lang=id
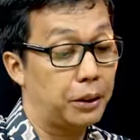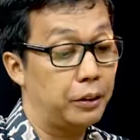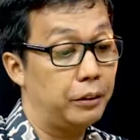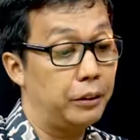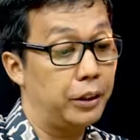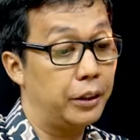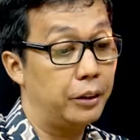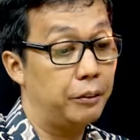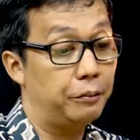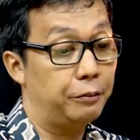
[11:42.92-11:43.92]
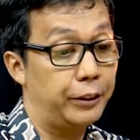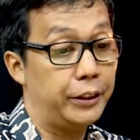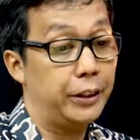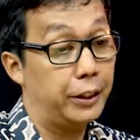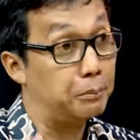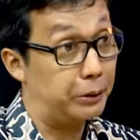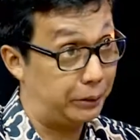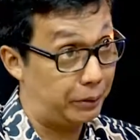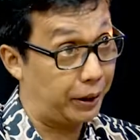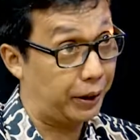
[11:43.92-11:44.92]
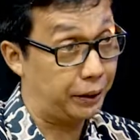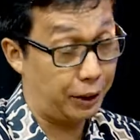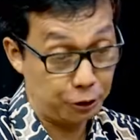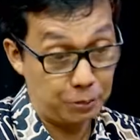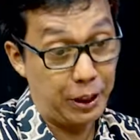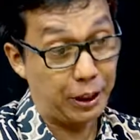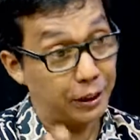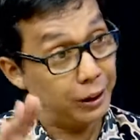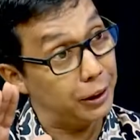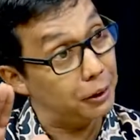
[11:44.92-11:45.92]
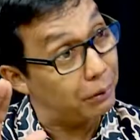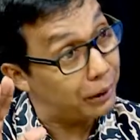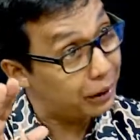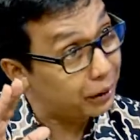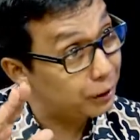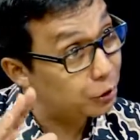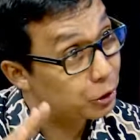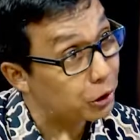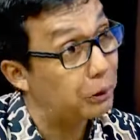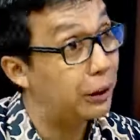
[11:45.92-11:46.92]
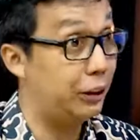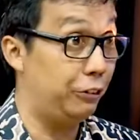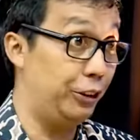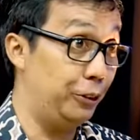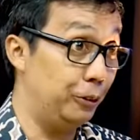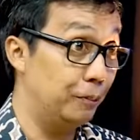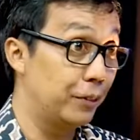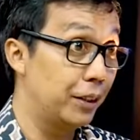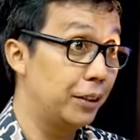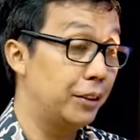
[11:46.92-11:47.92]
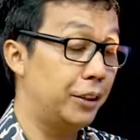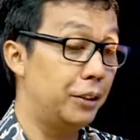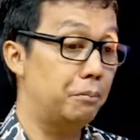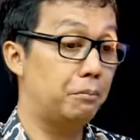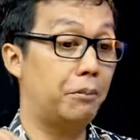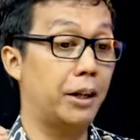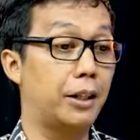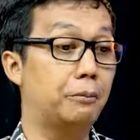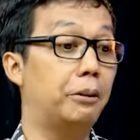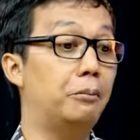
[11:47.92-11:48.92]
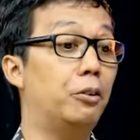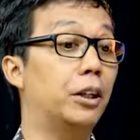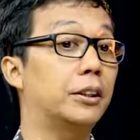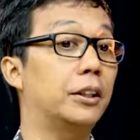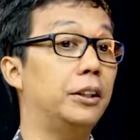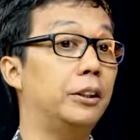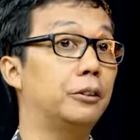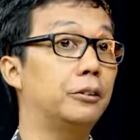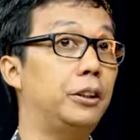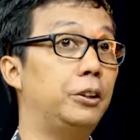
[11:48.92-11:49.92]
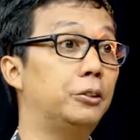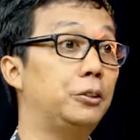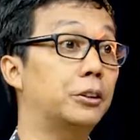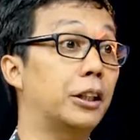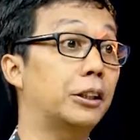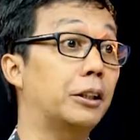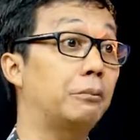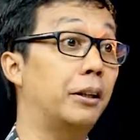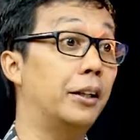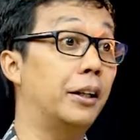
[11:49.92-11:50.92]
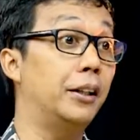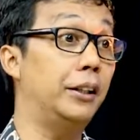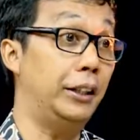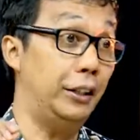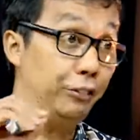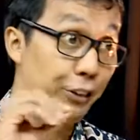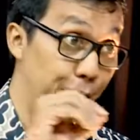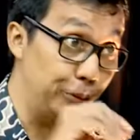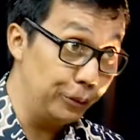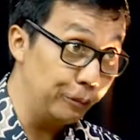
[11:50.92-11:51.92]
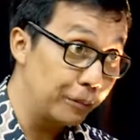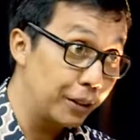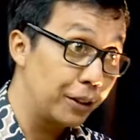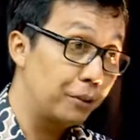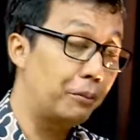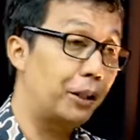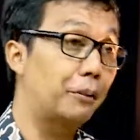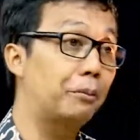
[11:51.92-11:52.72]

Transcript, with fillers: kalau dia fitnah dan pencemaran hmm. harus dibedakan. Ini dipada, ditujukan pada individu. Hmm. Jadi mana perbuatan itu ditujukan kepada individu, hmm. mana